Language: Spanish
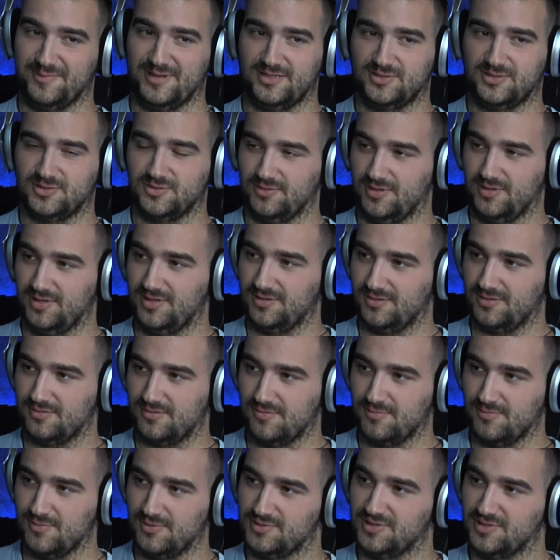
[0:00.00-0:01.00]
Universo, ¿eh?
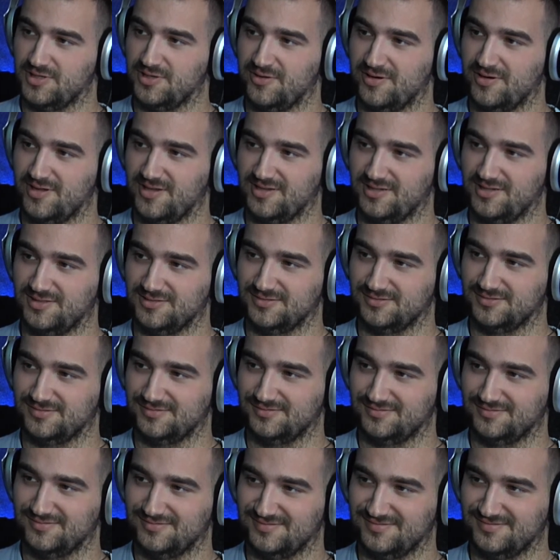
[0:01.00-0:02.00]
con, señor consiguió el